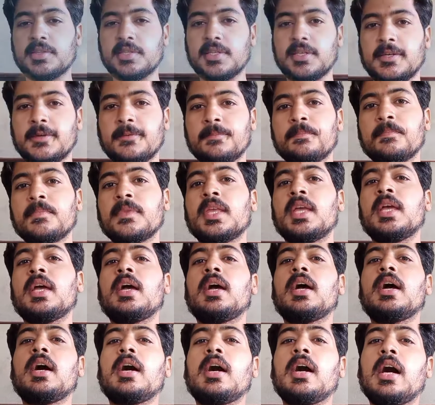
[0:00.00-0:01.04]
जाते हैं
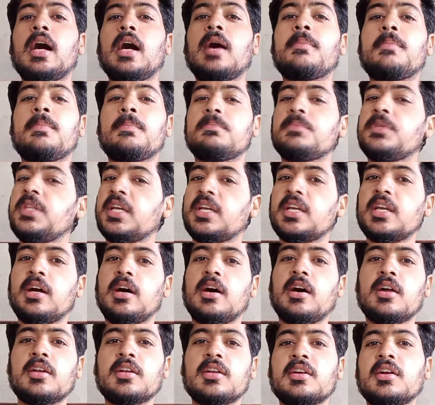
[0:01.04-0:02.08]
अब देखें
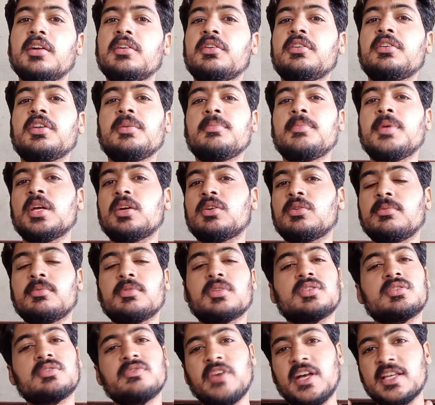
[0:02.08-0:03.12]
हर कंट्री में
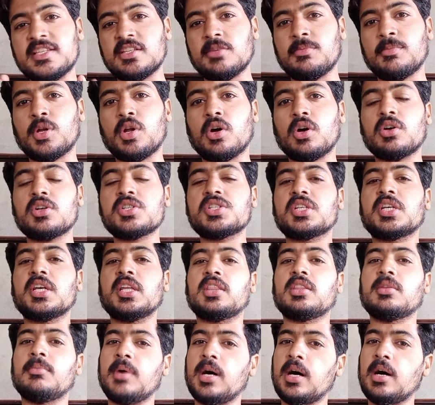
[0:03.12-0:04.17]
वैसे मोरकश
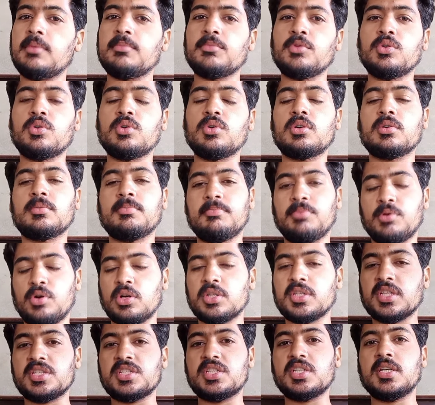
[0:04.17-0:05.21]
के तमाम लोग
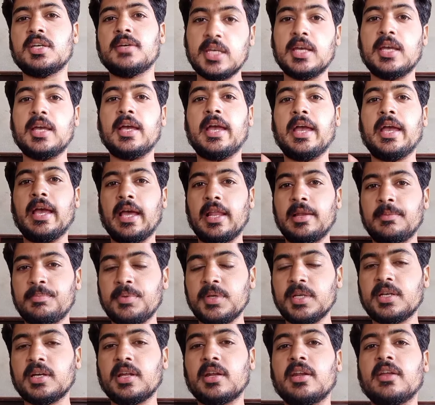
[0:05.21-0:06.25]
बहुत अच्छे हैं
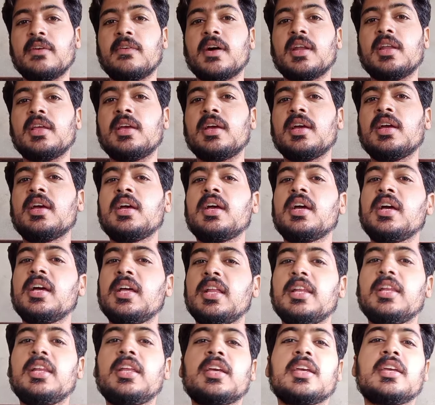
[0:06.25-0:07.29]
हेल्पिंग करने वाले हैं
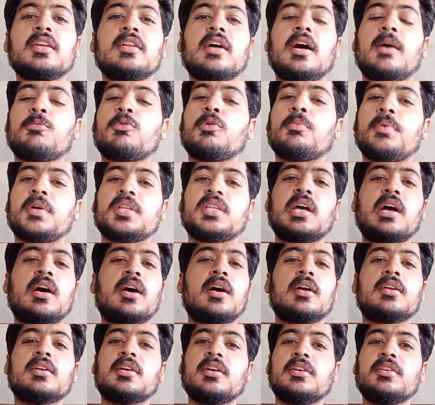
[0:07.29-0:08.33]
लेकिन आपको
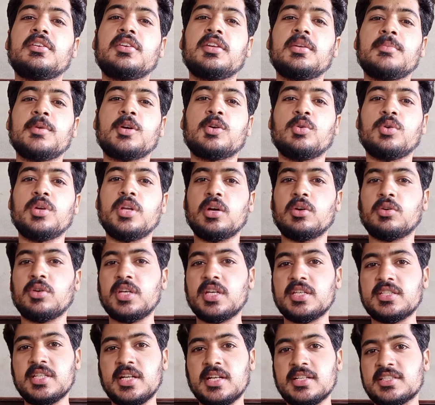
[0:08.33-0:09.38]
पता है हर कंट्री में कोई ना
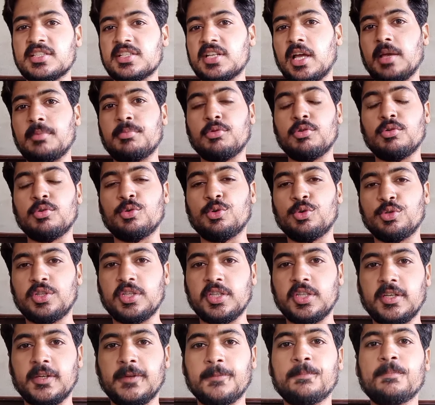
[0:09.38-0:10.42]
कोई एजेंट्स टाइप लोग
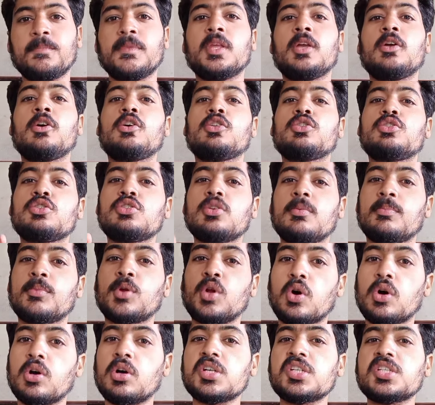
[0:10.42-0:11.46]
होते हैं तो जो
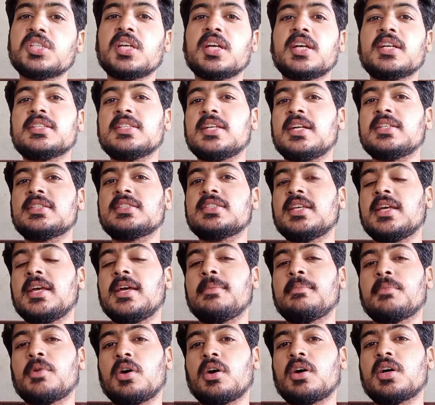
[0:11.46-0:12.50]
मोरकश के एजेंट्स
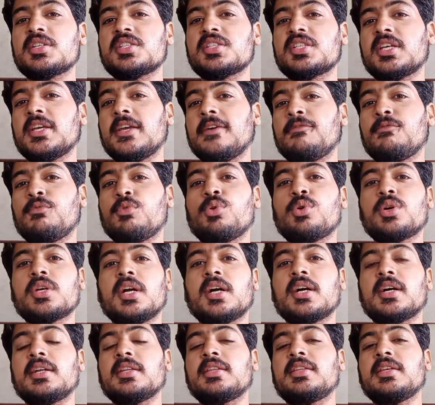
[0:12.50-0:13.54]
हैं मोरकश के वो
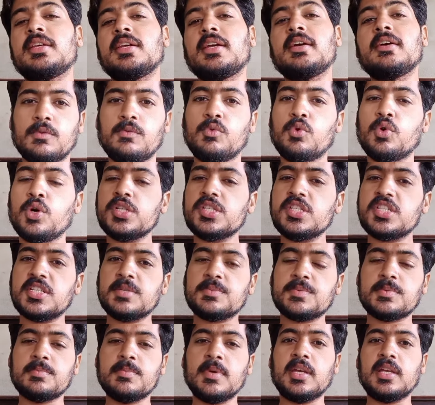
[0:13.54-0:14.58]
क्या करते हैं वो इन
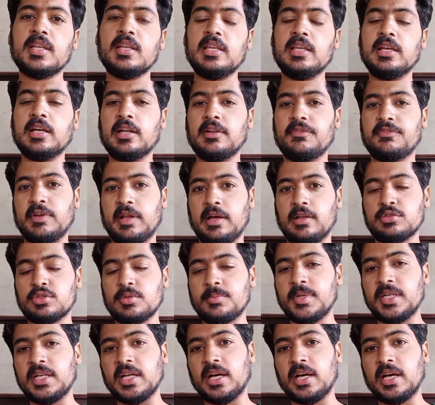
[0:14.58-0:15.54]
शिप्स में इलीगल अफराद को